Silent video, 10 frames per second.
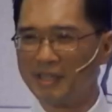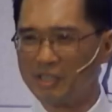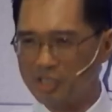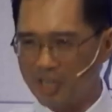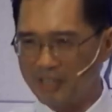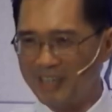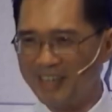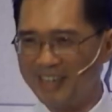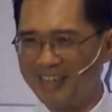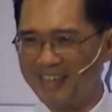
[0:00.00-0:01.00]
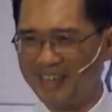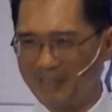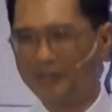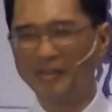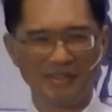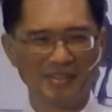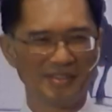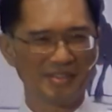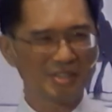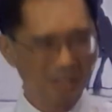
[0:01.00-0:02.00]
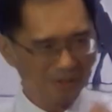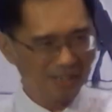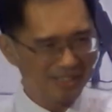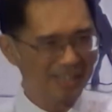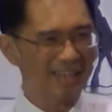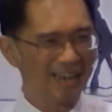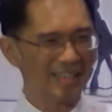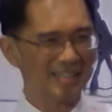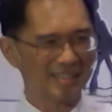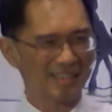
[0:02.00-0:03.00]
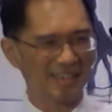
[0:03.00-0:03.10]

神的儿女，是成为神的孩子啊。